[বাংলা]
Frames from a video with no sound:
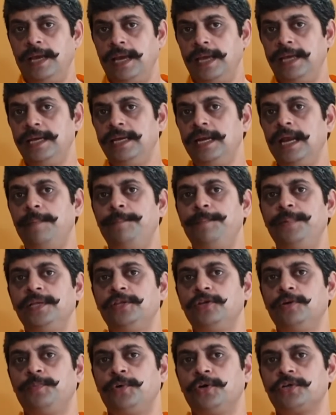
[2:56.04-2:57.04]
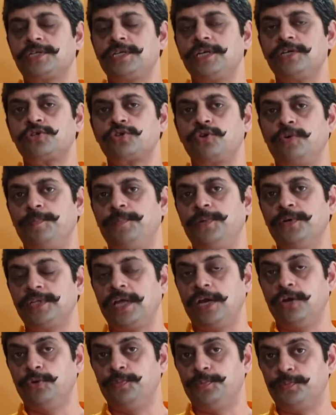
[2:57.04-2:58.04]
এই ইলাবৃত বর্ষের
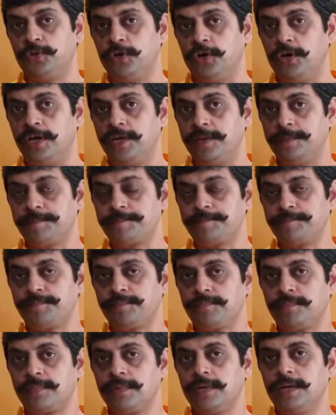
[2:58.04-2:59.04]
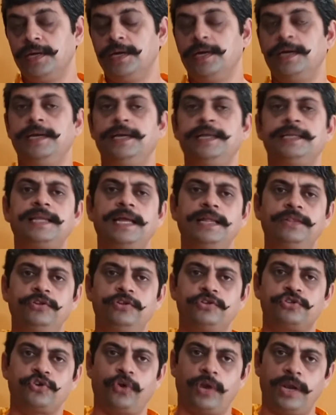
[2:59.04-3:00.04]
সভ্যতা লুপ্ত হয় নিতান্ত
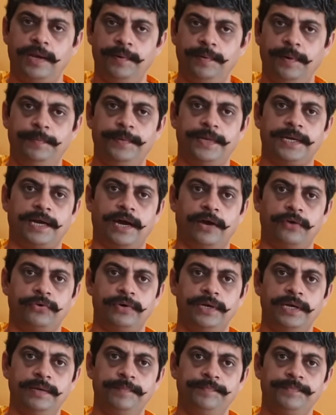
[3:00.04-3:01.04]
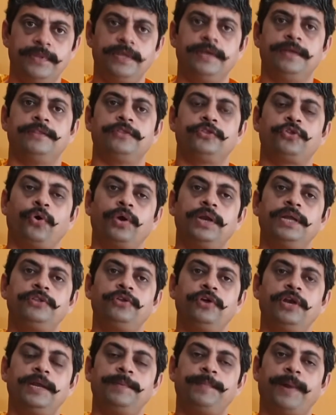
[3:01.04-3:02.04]
জলাভাবের কারণে দলে
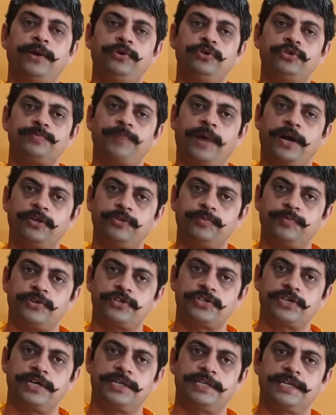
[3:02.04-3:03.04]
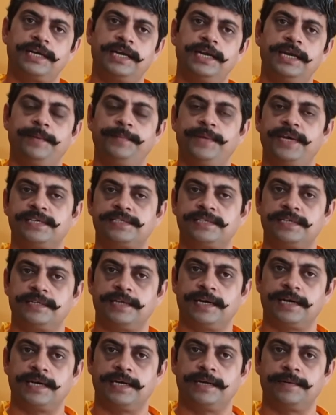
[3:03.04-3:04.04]
দলে মানুষ ভারতবর্ষের দিকে নেমে আসতে
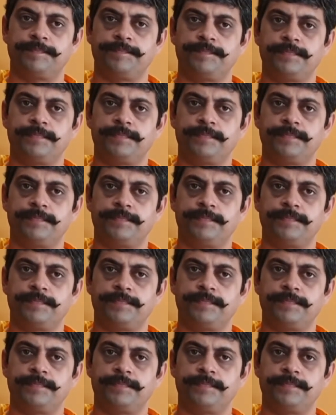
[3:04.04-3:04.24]
থাকেন